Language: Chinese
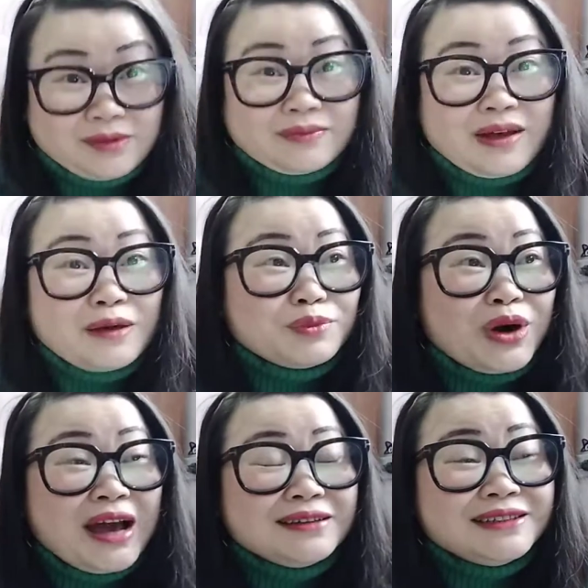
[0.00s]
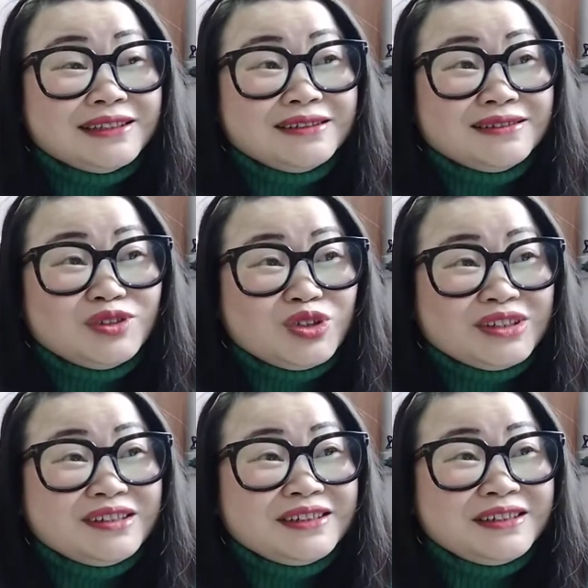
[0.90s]
很不开心，觉
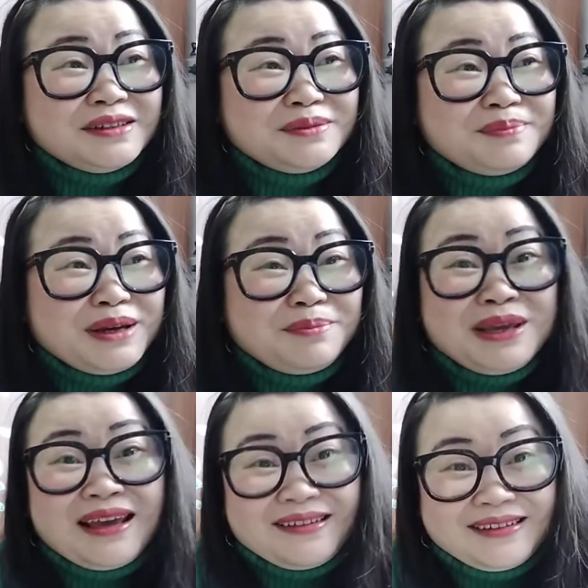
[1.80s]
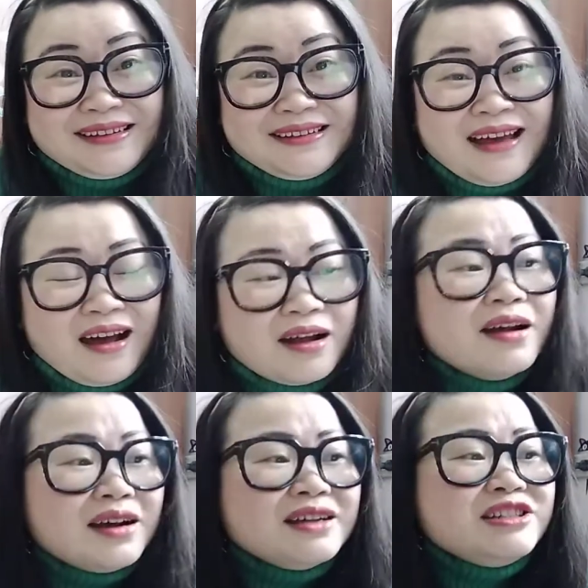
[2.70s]
得是被骗了一样。
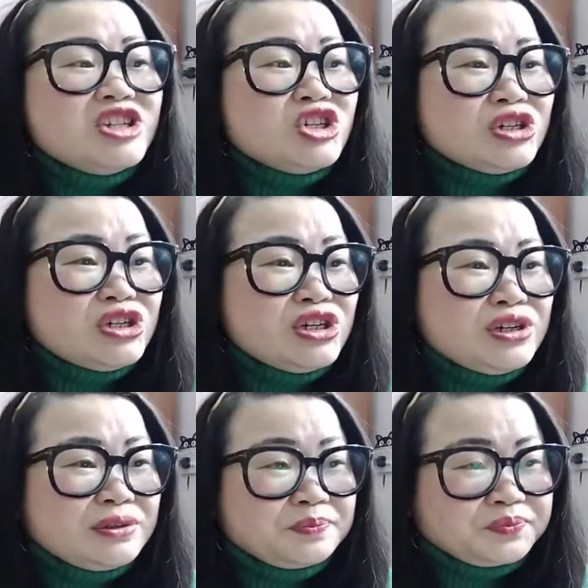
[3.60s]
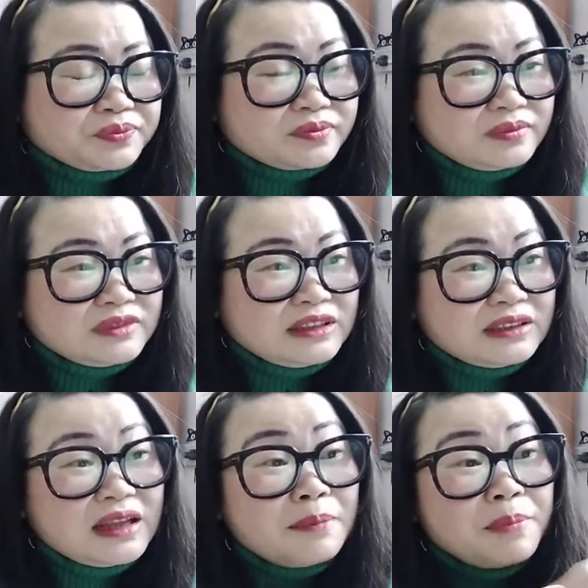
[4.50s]
但其实是
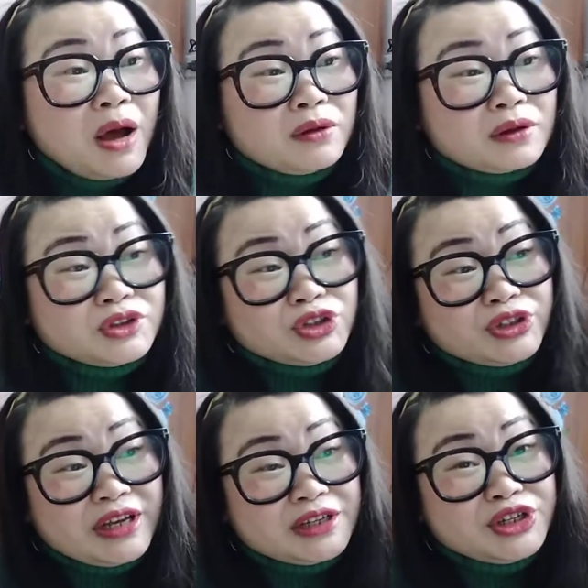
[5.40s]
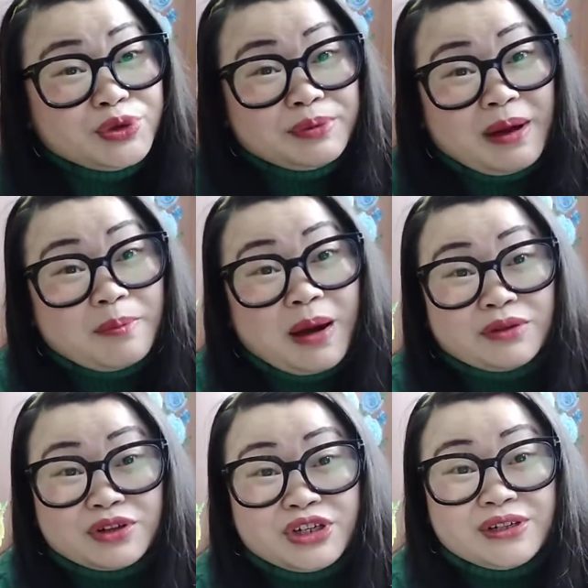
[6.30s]
他报的就是天气预报，报的
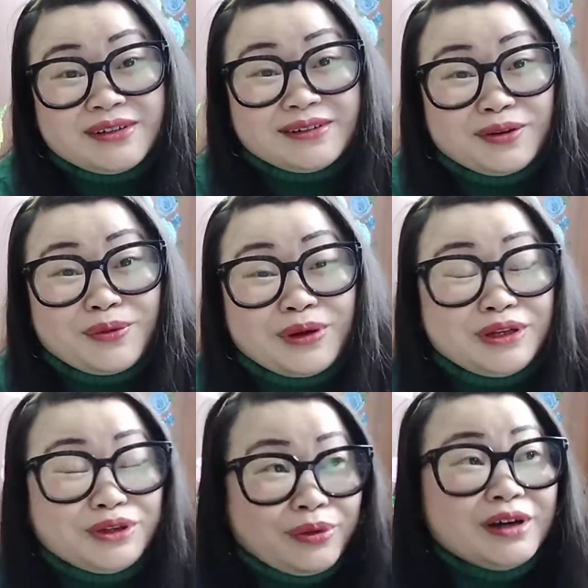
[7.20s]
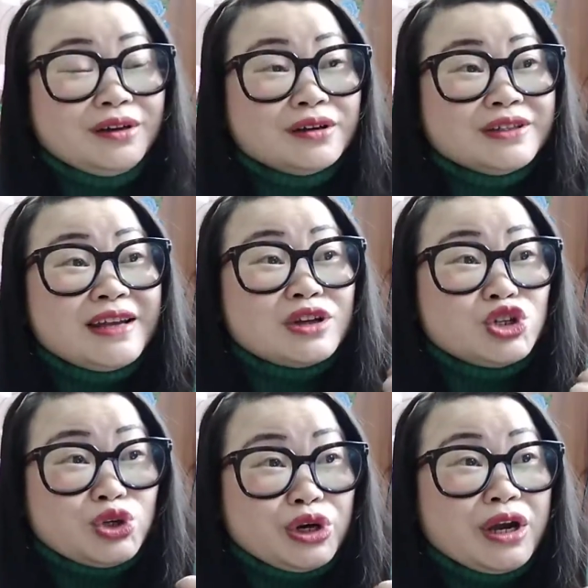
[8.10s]
是会有可能下
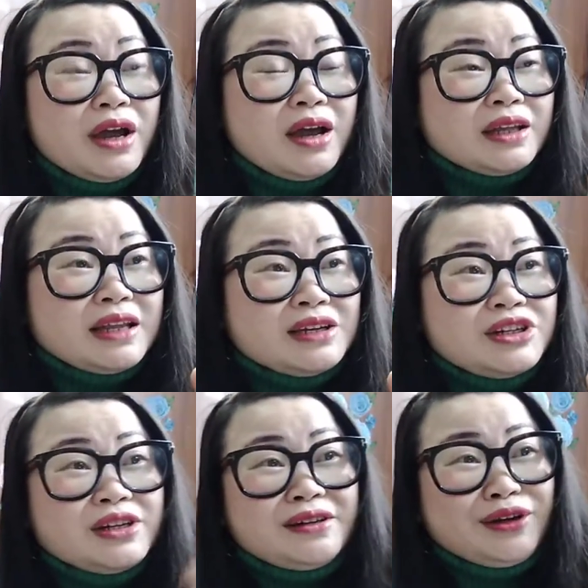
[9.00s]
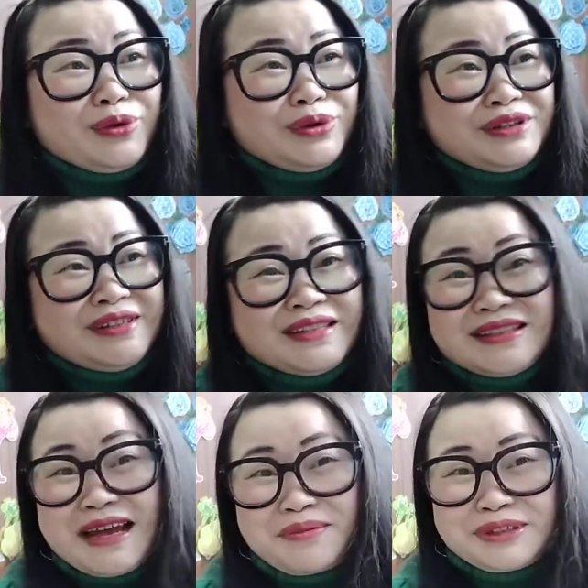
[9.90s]
雪，但是由于现
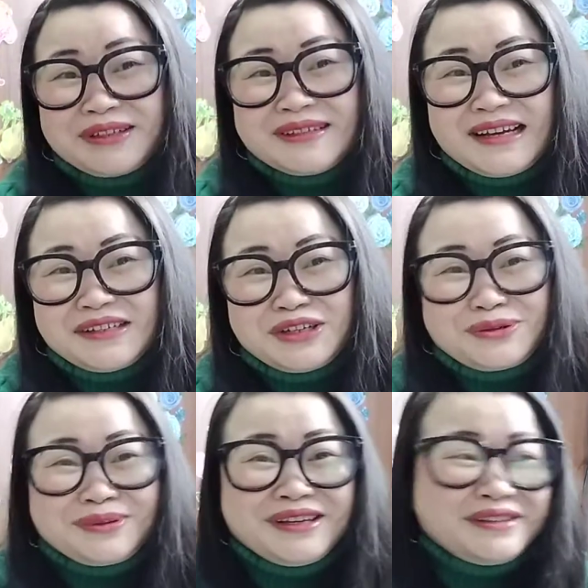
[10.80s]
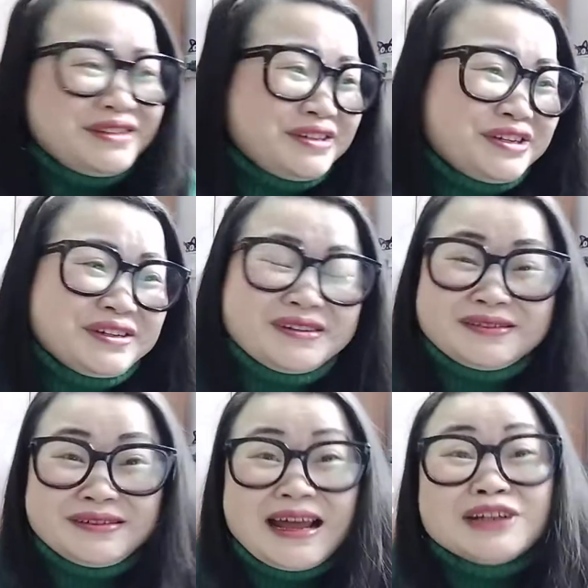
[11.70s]
在嘛，现在这种天气是
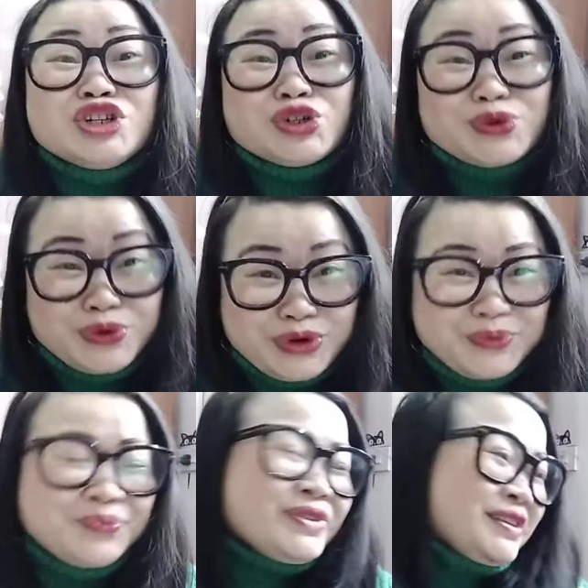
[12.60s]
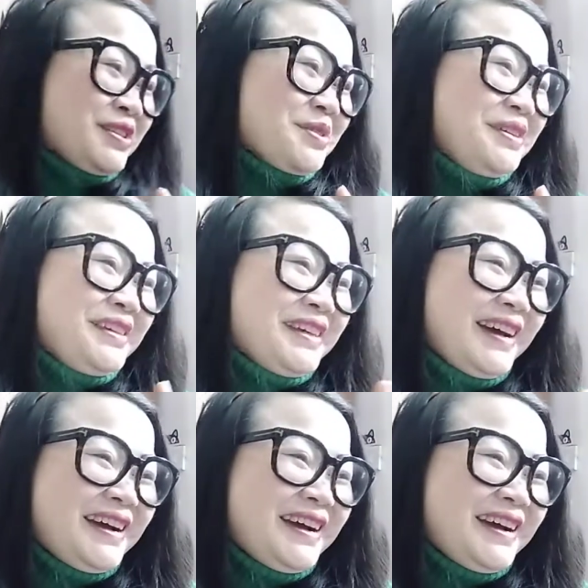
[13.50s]
难说，所以